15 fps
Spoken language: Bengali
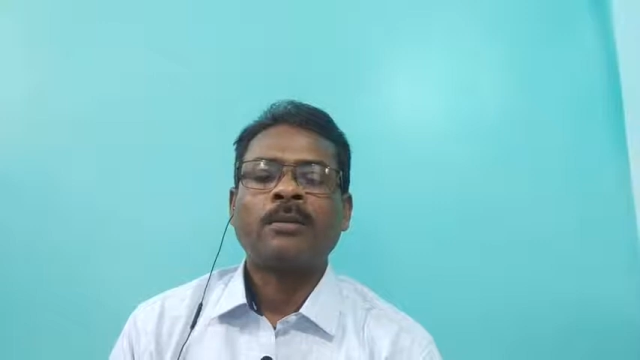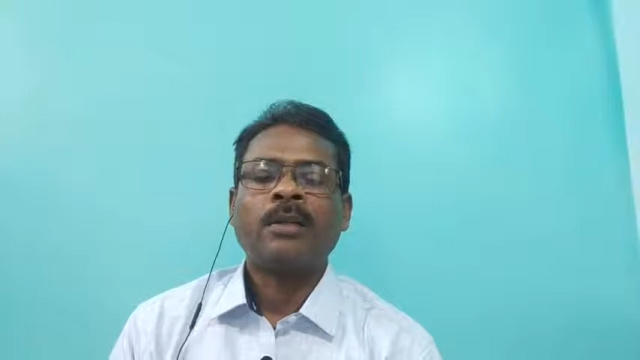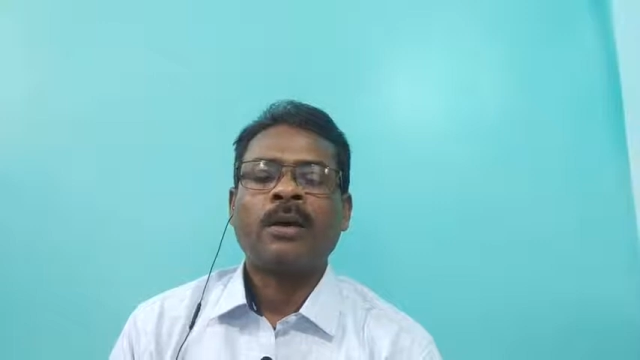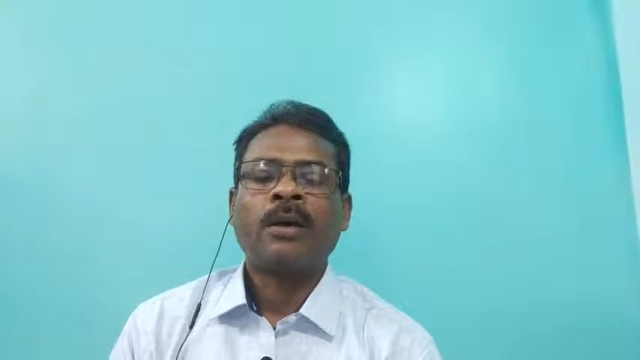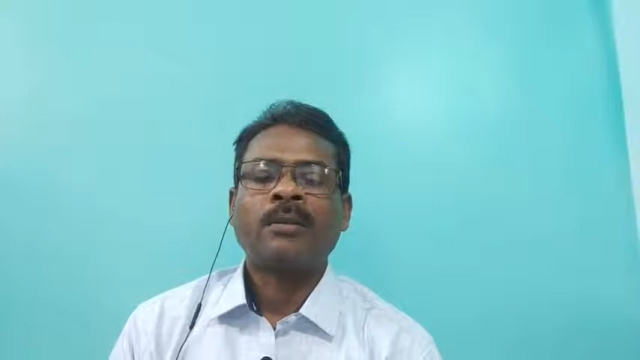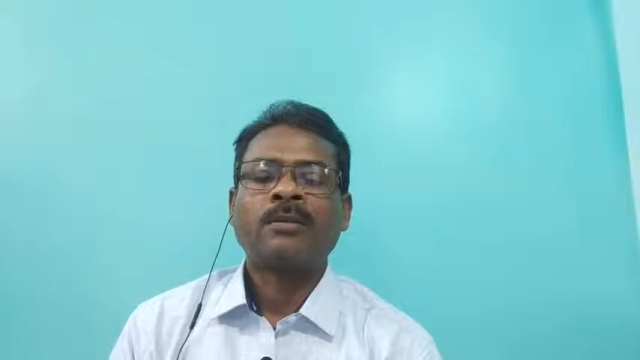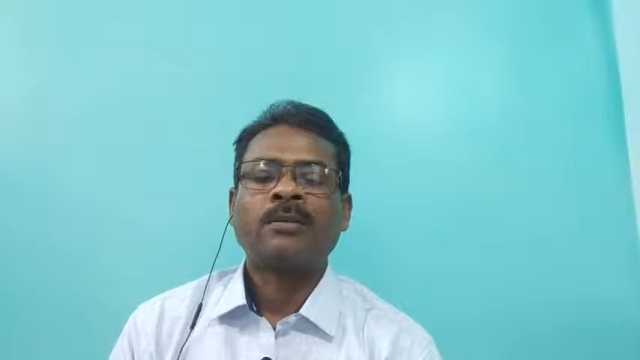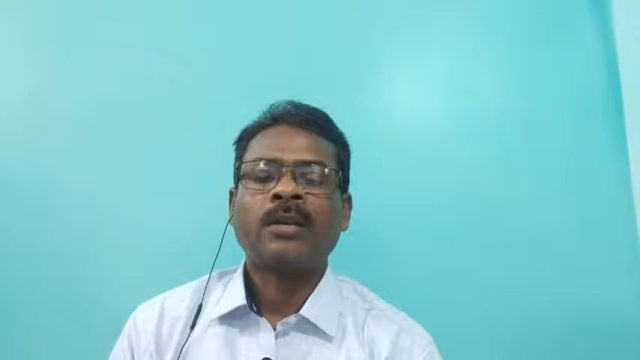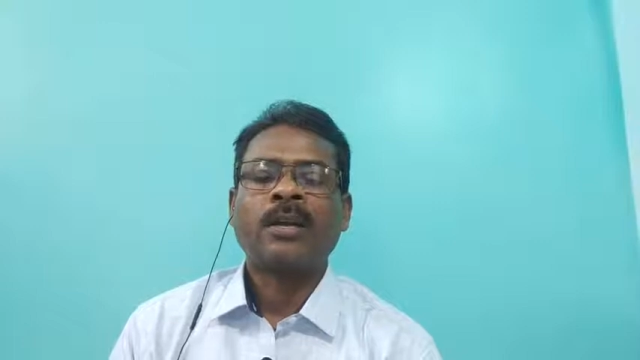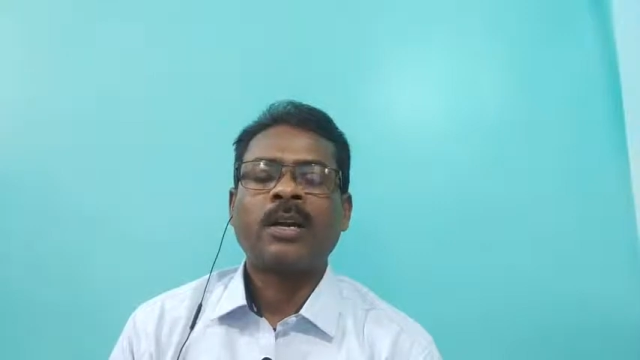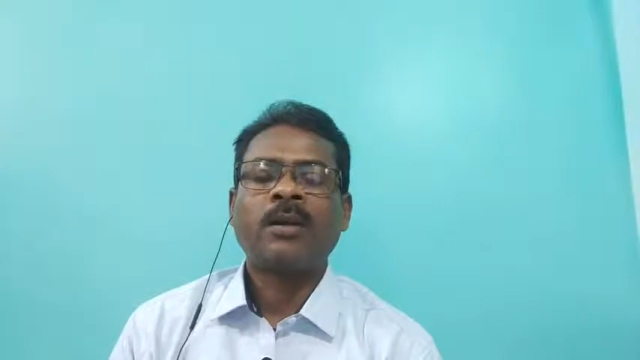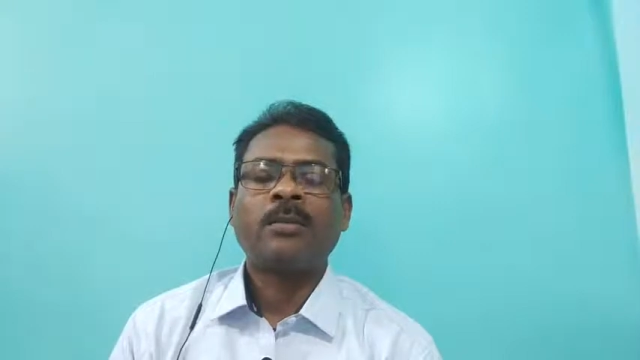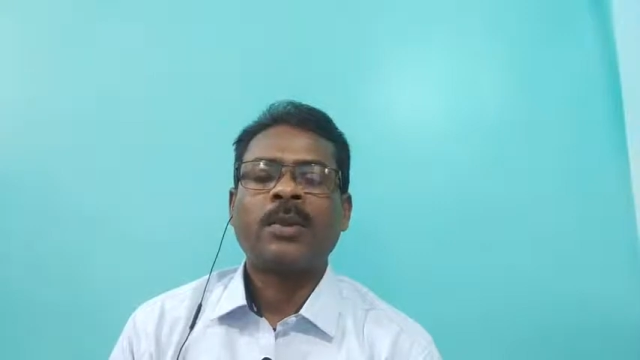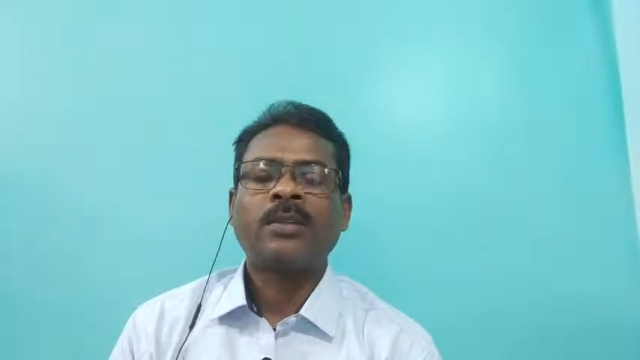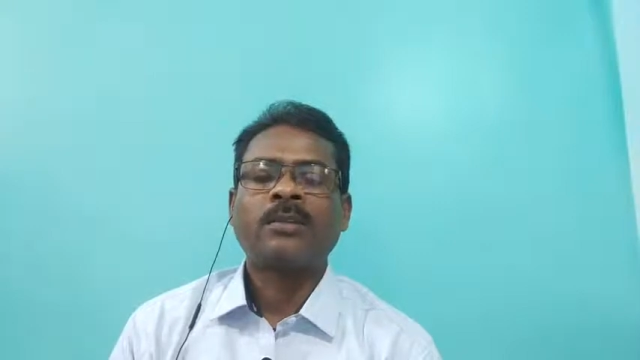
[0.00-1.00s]
দ্য
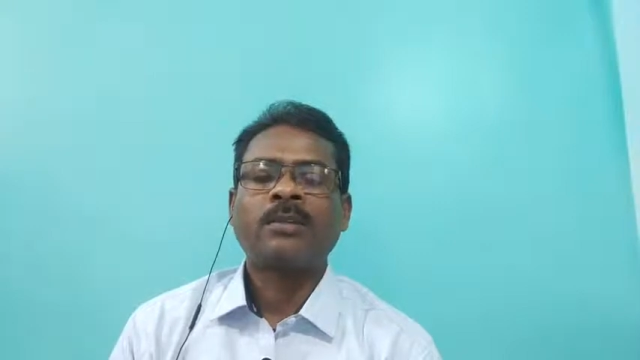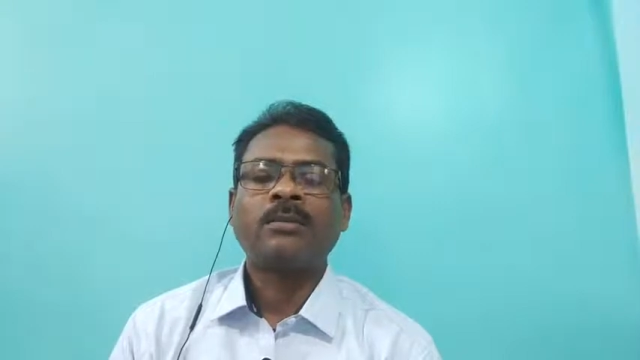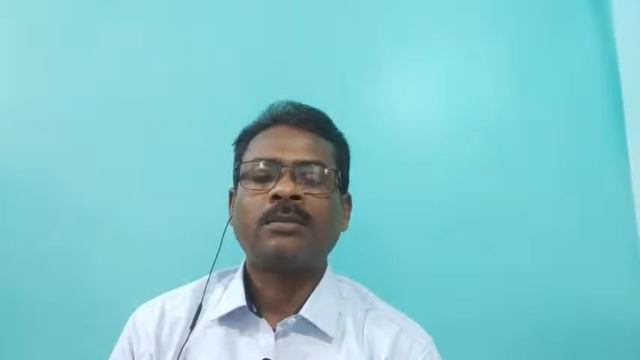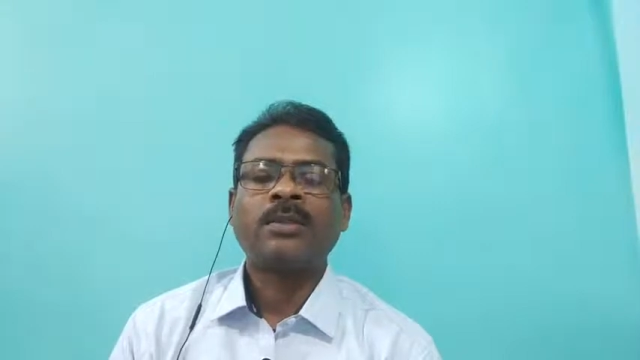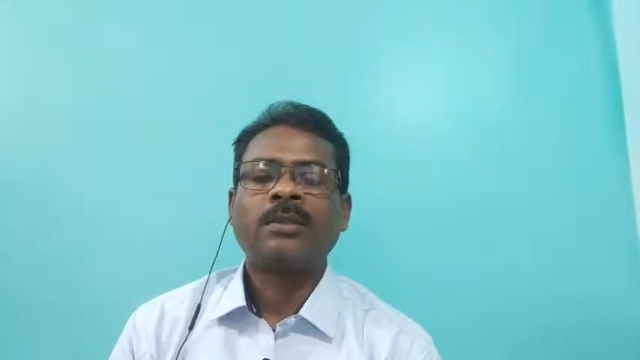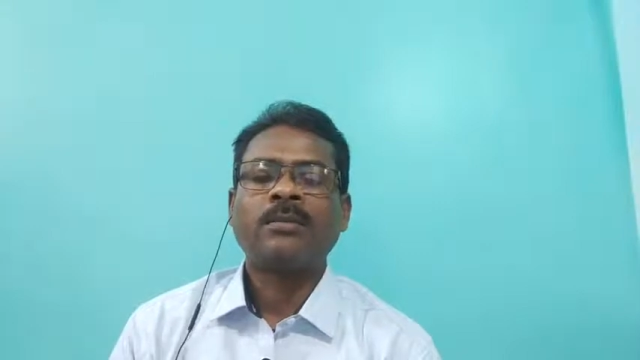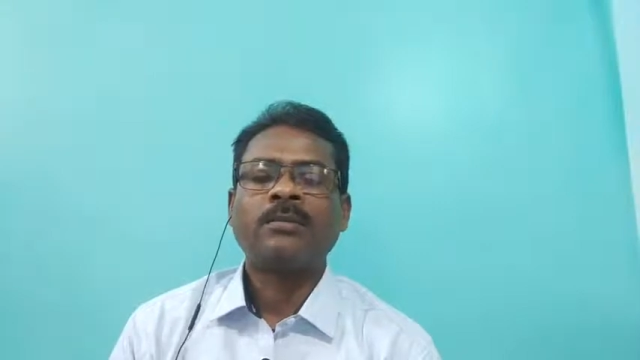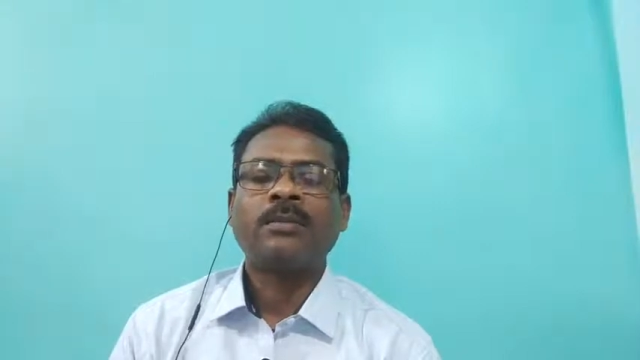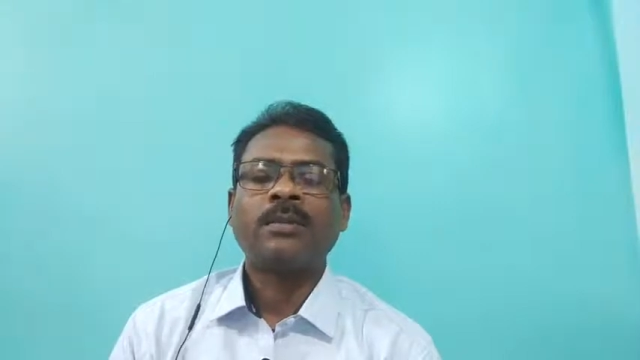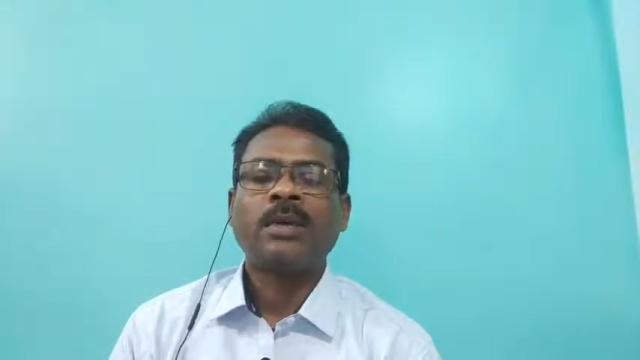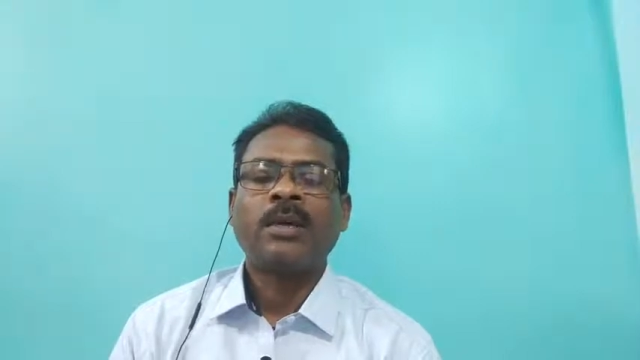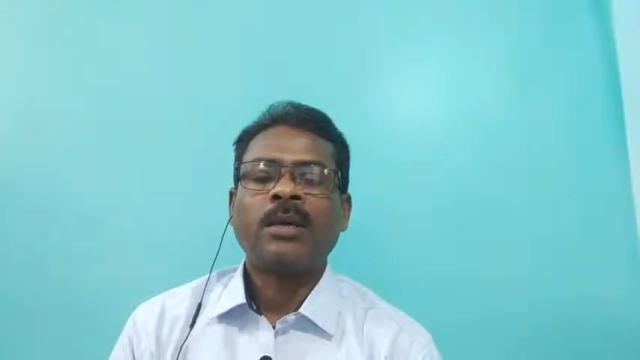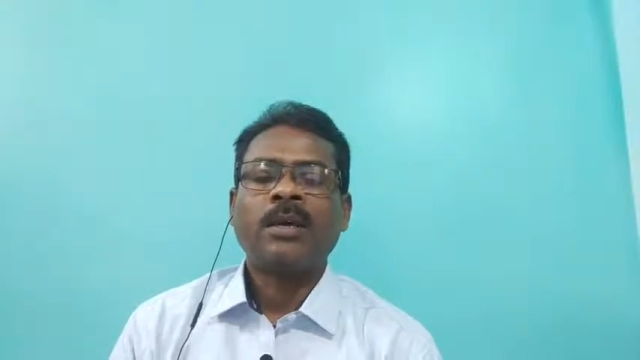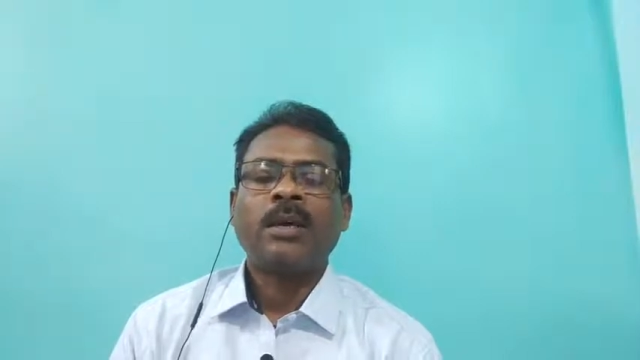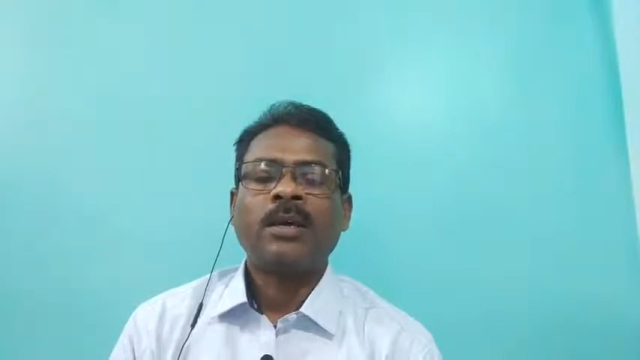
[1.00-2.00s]
সেকেন্ড প্রেসক্রিপশন
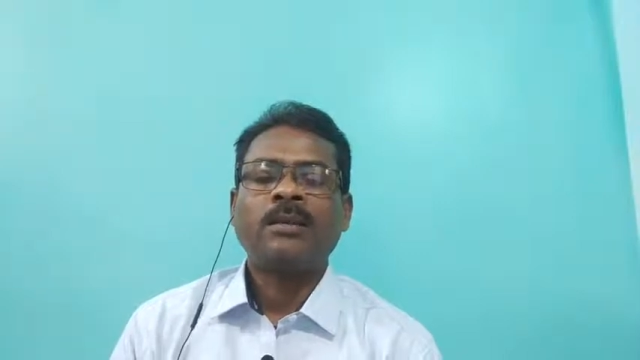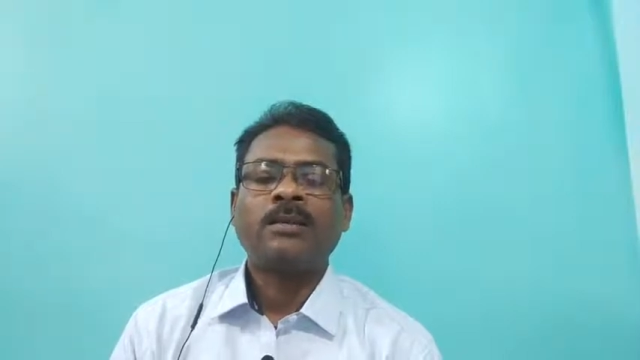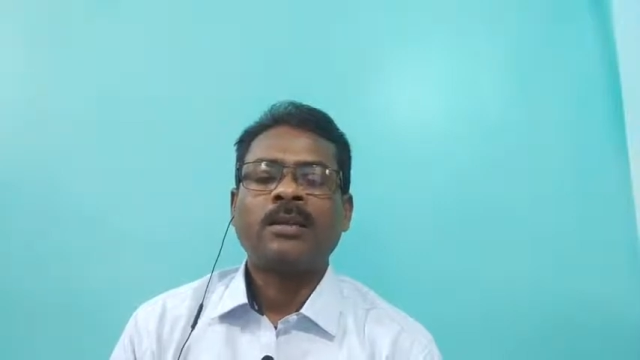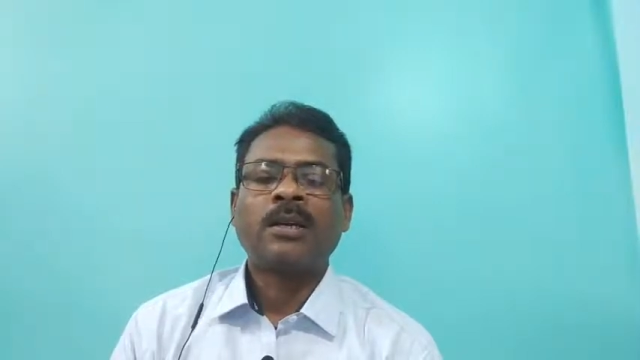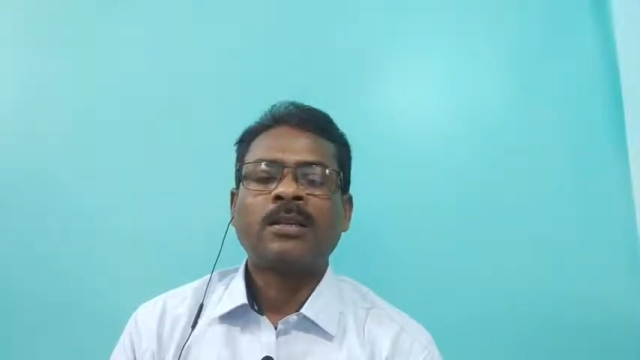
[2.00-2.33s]
এই